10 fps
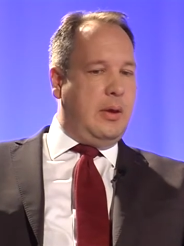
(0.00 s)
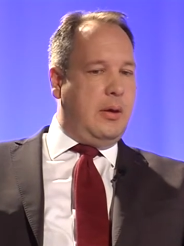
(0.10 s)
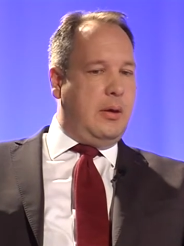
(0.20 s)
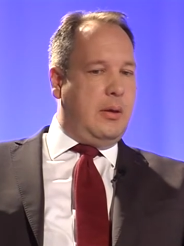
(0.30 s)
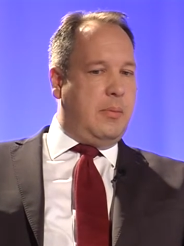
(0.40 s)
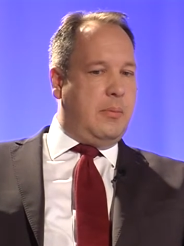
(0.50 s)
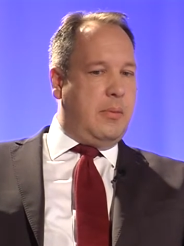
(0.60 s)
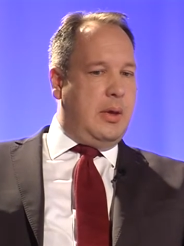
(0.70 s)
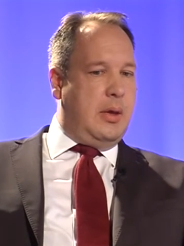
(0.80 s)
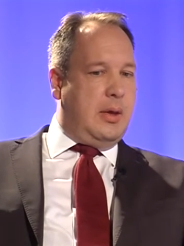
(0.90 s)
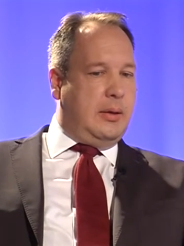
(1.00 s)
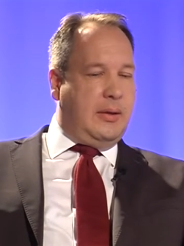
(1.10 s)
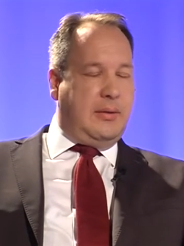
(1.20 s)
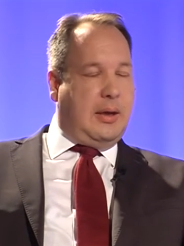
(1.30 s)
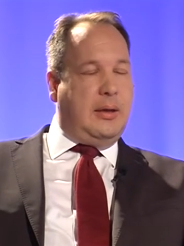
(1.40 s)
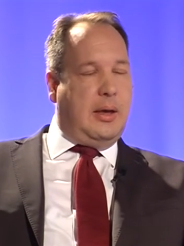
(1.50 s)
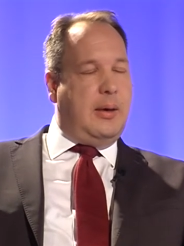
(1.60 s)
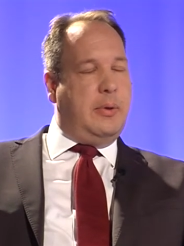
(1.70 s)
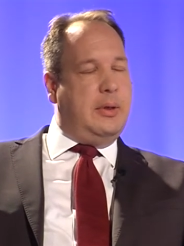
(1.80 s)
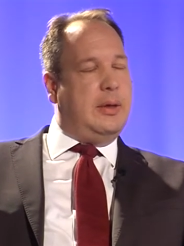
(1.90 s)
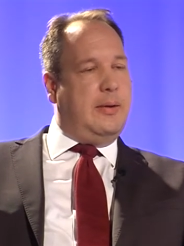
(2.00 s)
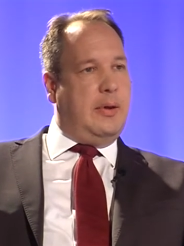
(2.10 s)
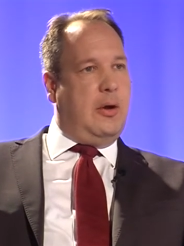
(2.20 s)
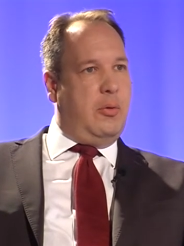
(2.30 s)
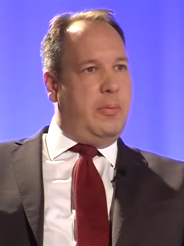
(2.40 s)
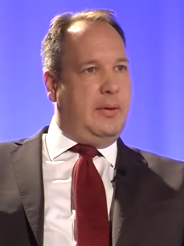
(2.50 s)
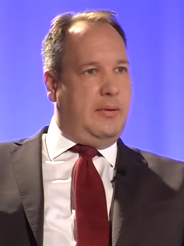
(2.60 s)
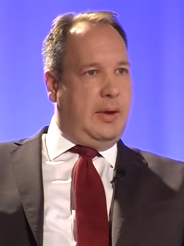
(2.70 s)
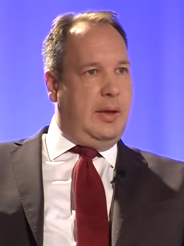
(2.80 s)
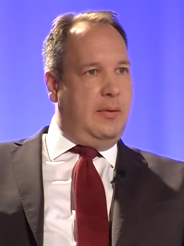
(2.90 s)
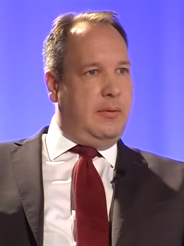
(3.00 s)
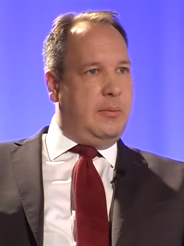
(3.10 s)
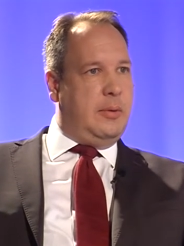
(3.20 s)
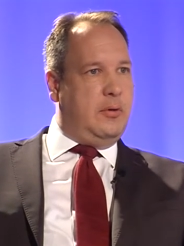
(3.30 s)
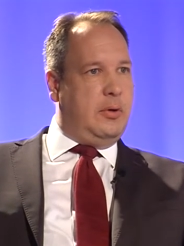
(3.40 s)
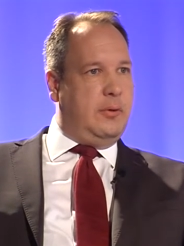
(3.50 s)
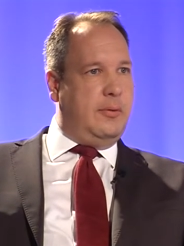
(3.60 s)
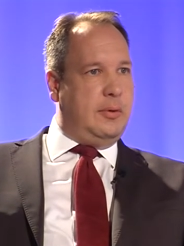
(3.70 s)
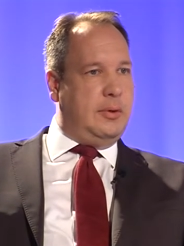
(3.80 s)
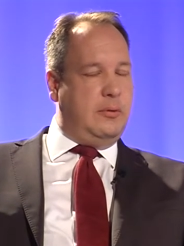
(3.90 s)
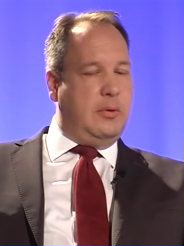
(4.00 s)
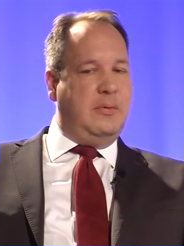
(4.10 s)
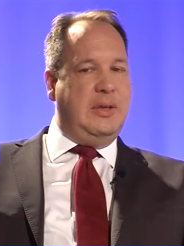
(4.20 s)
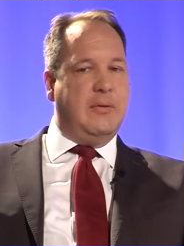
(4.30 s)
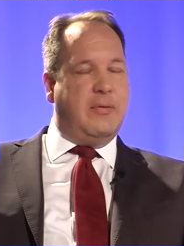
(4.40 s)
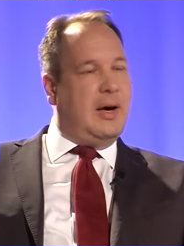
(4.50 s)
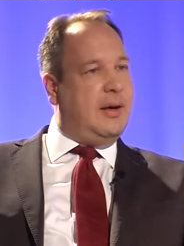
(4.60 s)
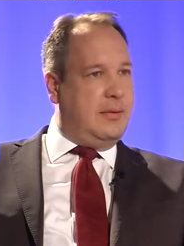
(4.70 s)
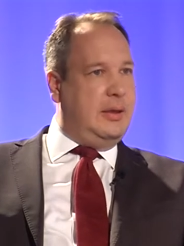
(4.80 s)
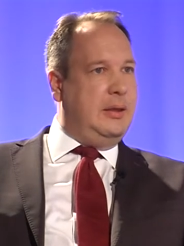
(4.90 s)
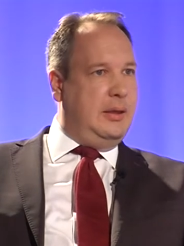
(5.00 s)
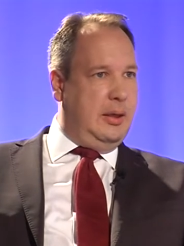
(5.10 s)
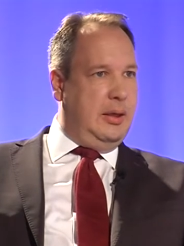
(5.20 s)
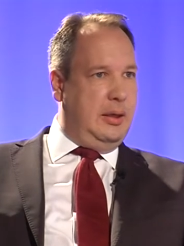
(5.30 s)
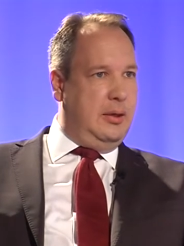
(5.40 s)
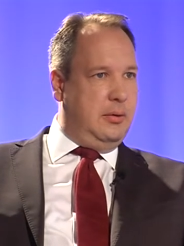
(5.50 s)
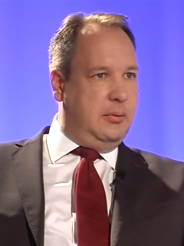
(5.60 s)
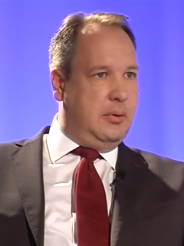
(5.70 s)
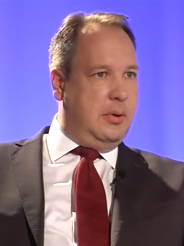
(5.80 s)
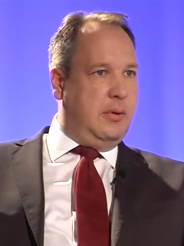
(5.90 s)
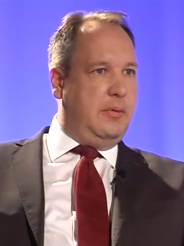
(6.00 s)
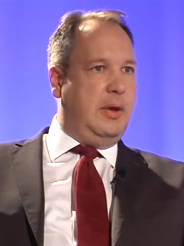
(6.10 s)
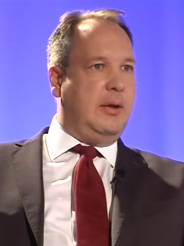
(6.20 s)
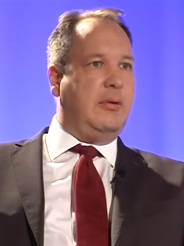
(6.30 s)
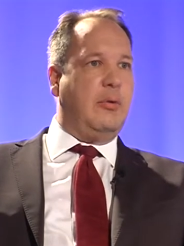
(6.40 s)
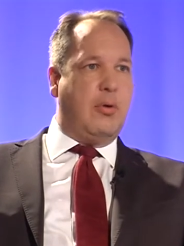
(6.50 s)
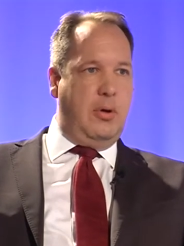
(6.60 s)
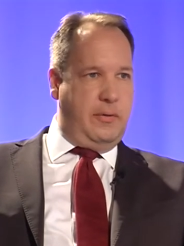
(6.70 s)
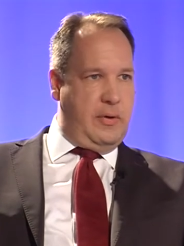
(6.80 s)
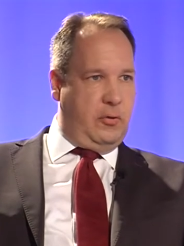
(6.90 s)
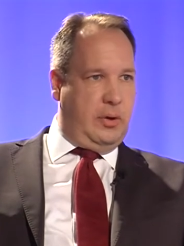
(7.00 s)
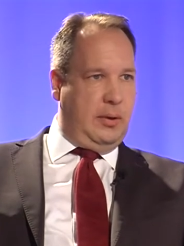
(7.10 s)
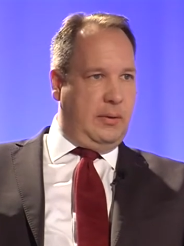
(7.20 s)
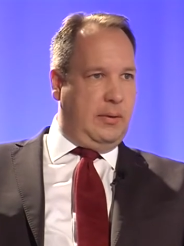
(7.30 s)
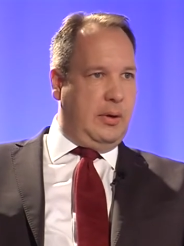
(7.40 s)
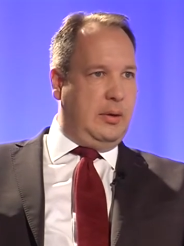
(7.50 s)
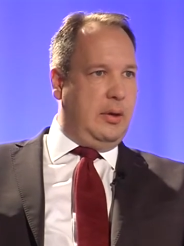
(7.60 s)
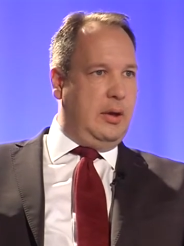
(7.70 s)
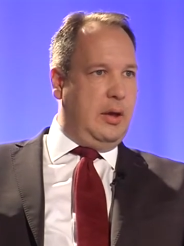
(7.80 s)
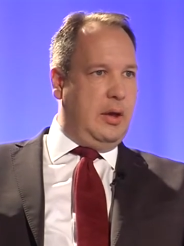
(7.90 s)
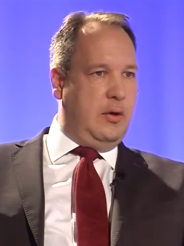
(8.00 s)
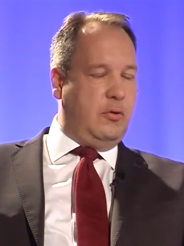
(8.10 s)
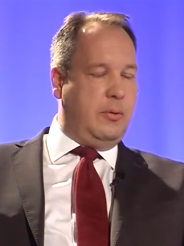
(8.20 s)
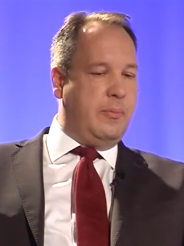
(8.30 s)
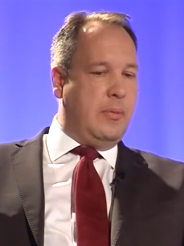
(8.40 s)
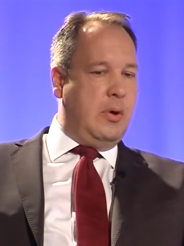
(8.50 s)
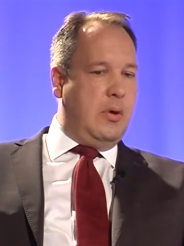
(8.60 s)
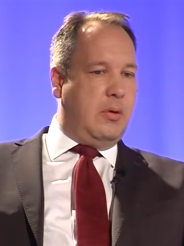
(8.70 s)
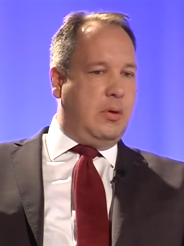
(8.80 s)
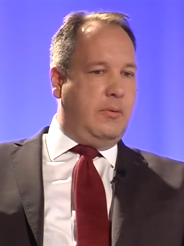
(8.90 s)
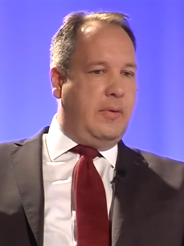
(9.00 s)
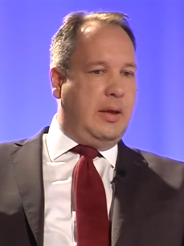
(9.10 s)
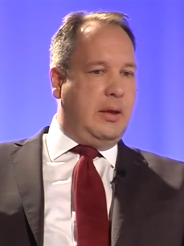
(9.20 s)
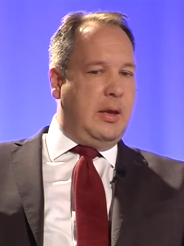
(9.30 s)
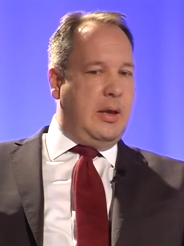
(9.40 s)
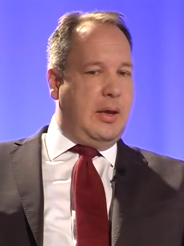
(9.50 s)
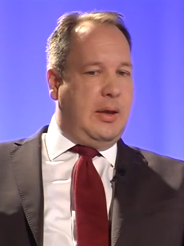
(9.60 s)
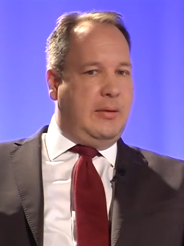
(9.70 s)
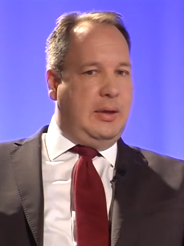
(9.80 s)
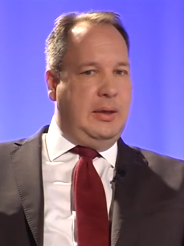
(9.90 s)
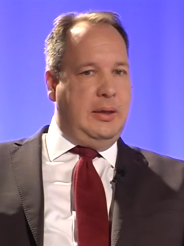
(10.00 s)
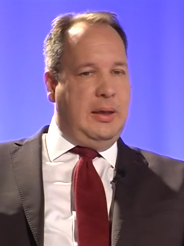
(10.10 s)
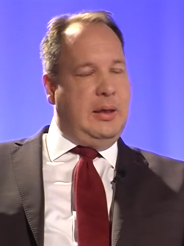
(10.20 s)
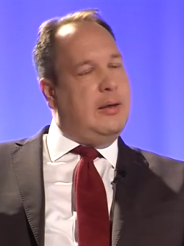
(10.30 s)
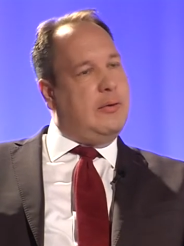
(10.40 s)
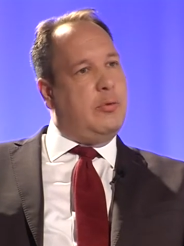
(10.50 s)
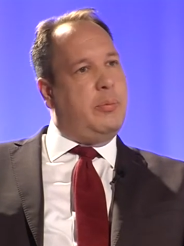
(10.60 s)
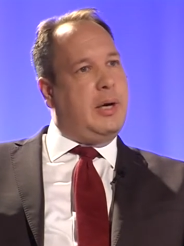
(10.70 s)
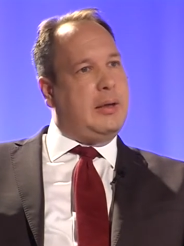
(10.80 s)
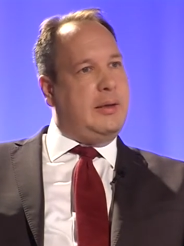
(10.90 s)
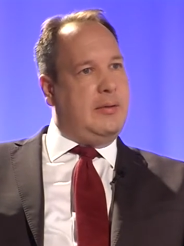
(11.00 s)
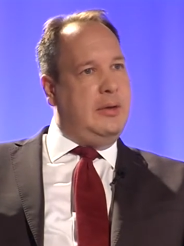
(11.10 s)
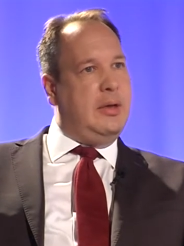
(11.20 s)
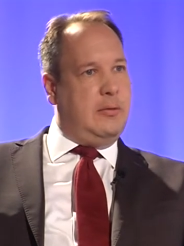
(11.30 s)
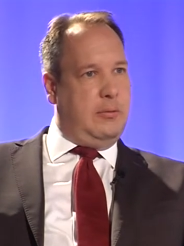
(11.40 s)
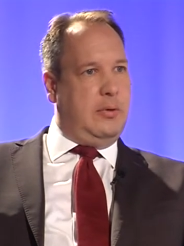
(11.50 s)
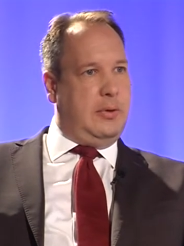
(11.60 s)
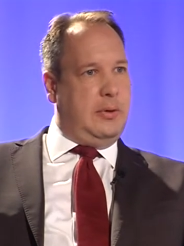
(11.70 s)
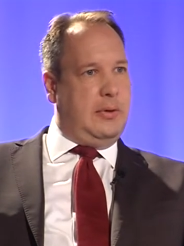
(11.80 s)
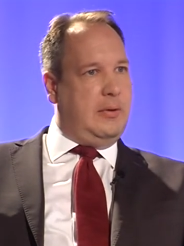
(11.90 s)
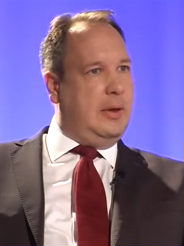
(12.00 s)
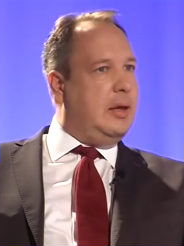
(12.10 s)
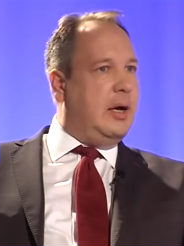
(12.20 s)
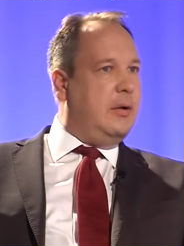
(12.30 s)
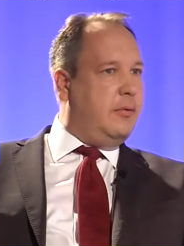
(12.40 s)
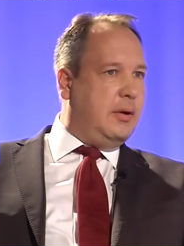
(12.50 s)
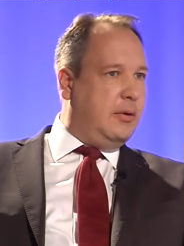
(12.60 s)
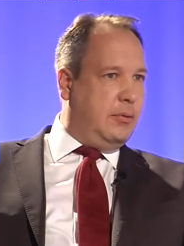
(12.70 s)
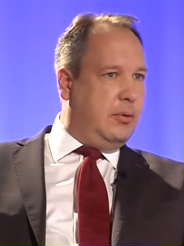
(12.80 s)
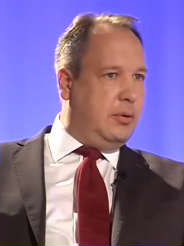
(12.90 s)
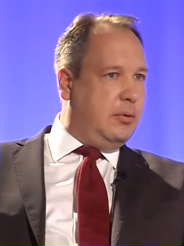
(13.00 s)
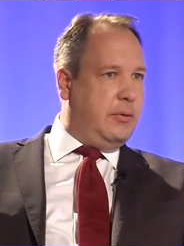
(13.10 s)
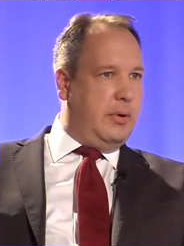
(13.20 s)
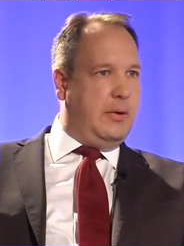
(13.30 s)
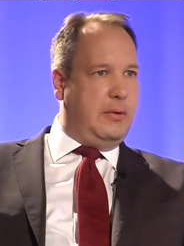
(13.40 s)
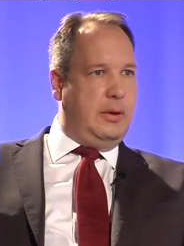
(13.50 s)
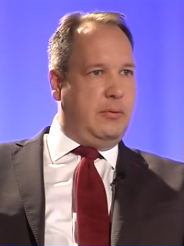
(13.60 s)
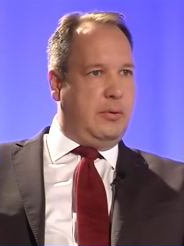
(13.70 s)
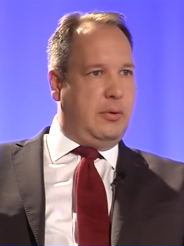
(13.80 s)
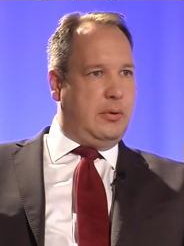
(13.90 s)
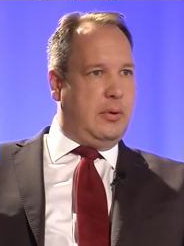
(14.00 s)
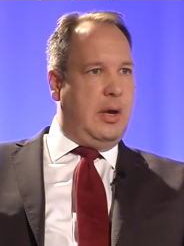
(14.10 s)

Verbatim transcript: Ähm, das kann aber nicht als Argument zählen, sondern man schaut wirklich nur, wie war es in der Ehe, welches Rollenverständnis hat da geherrscht. Und wenn es in der Ehe so praktiziert worden ist, egal wer das wollte oder wer das nicht wollte,